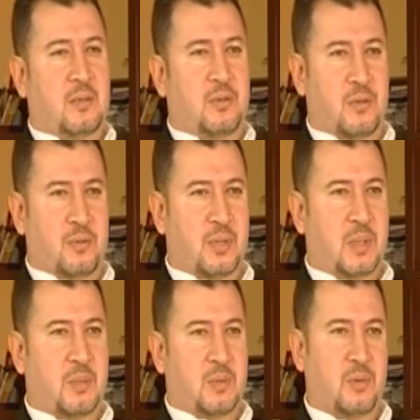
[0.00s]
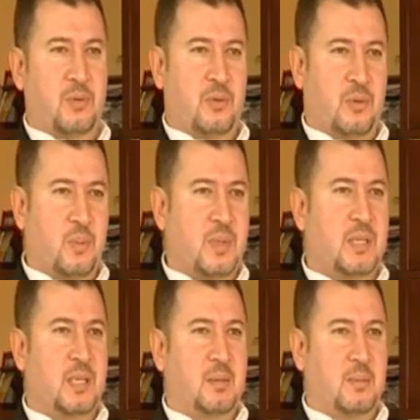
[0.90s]
insanın çocuğu gibi, çocuğun
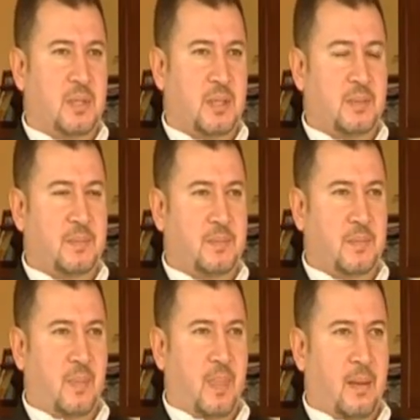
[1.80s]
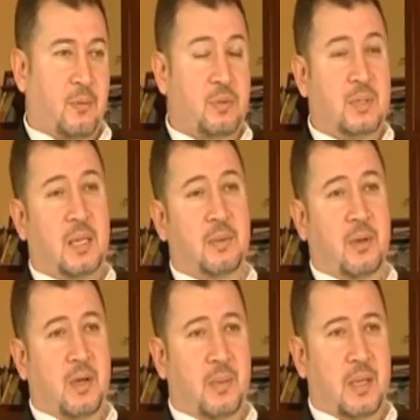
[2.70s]
olması gibi bir şey.
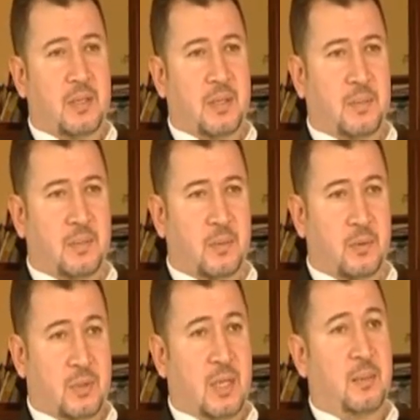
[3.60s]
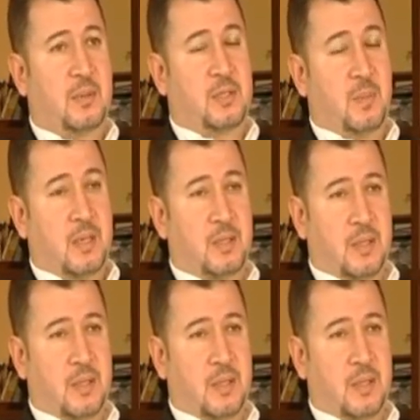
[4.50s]
Kutsal bir görev bence. Kutsal bir iş